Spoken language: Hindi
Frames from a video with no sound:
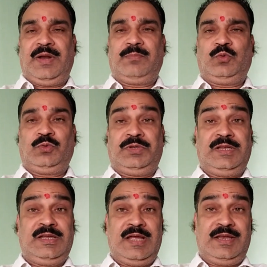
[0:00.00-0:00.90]
प्राप्त
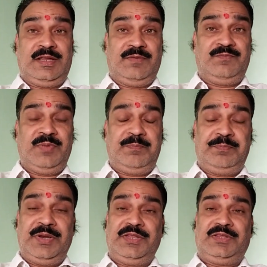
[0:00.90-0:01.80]
होती है यानी कि
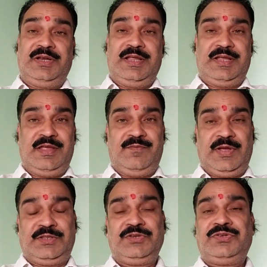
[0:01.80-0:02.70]
विपरीत लिंग के
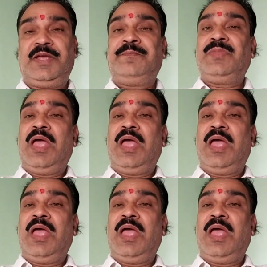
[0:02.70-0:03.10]
व्यक्ति से